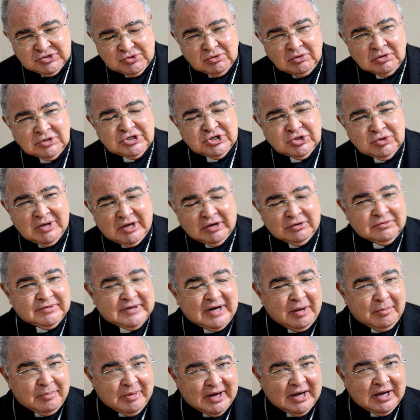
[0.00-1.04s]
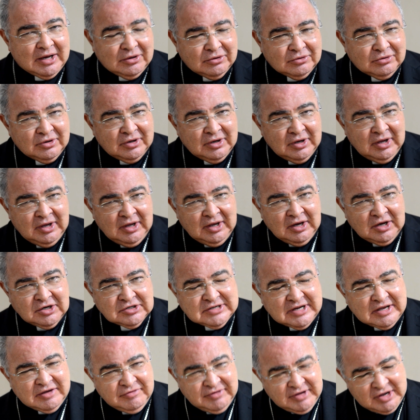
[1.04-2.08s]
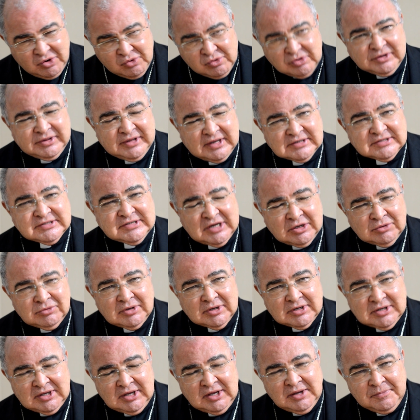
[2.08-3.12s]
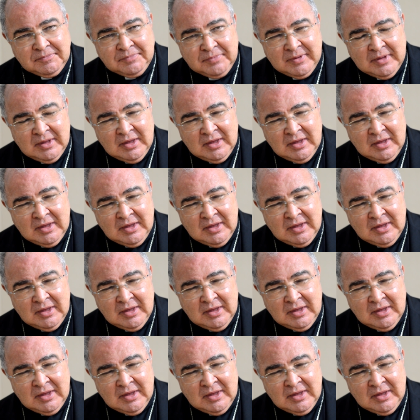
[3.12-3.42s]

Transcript: de continuar um trabalho que já vinha acontecendo aqui,